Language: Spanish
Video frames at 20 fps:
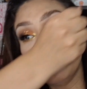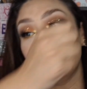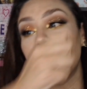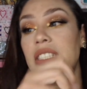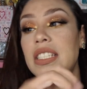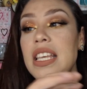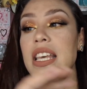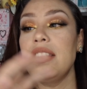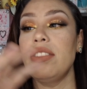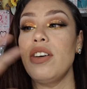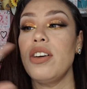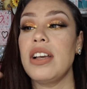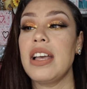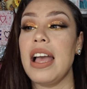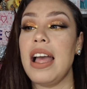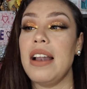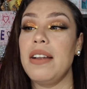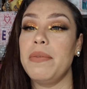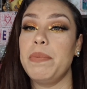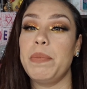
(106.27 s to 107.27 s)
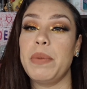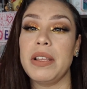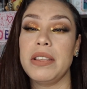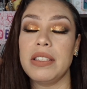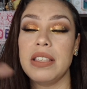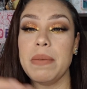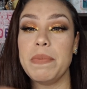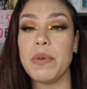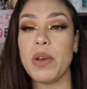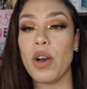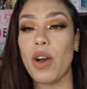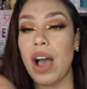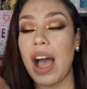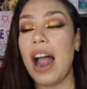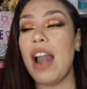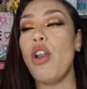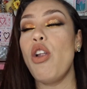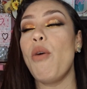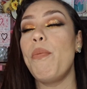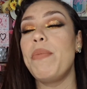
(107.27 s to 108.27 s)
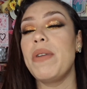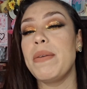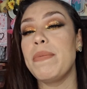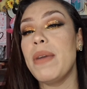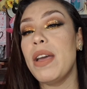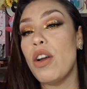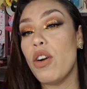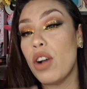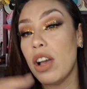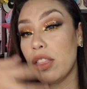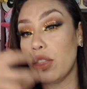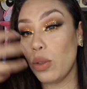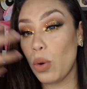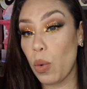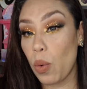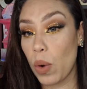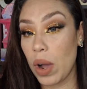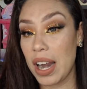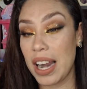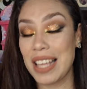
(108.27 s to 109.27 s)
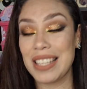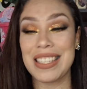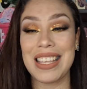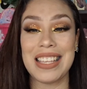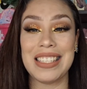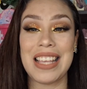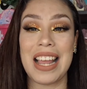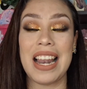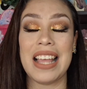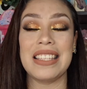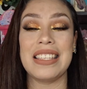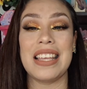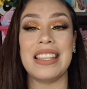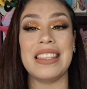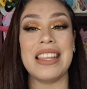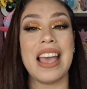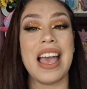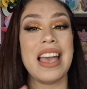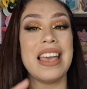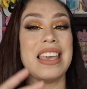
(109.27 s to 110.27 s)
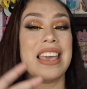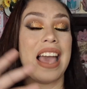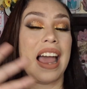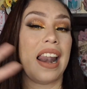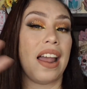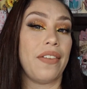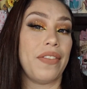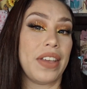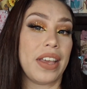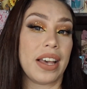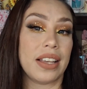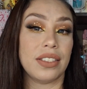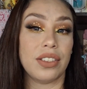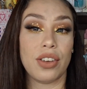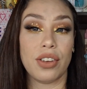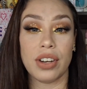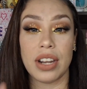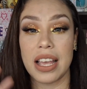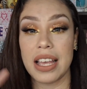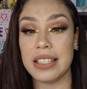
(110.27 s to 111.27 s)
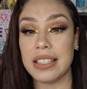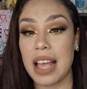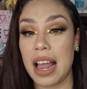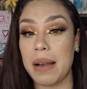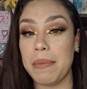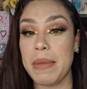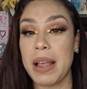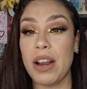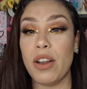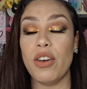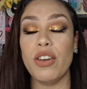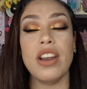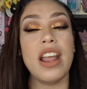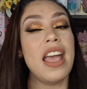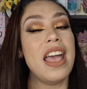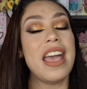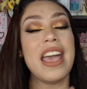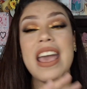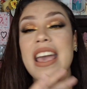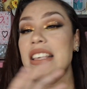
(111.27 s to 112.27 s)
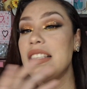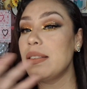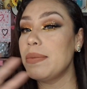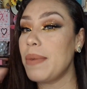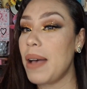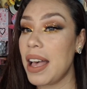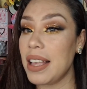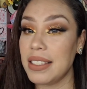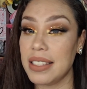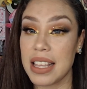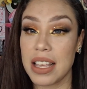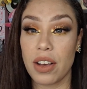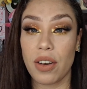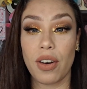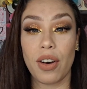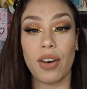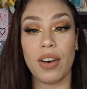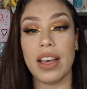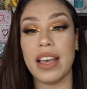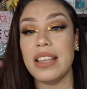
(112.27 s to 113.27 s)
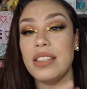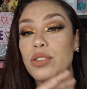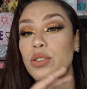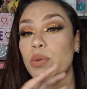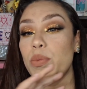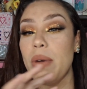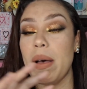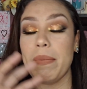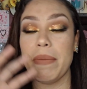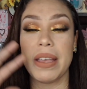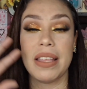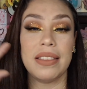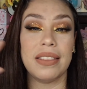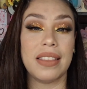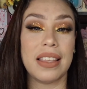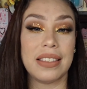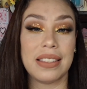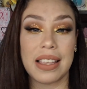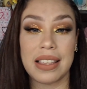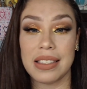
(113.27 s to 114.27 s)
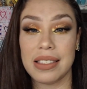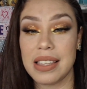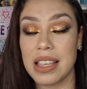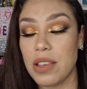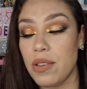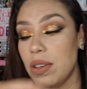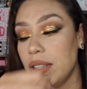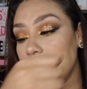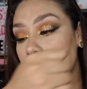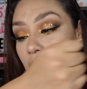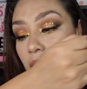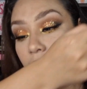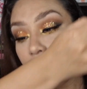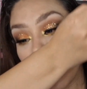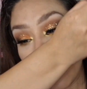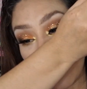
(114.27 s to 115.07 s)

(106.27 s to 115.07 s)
Siento que al principio, a lo primero que tú hueles es a la sandía y a la fijación es al melón. Es básico, es sumamente sencillo este,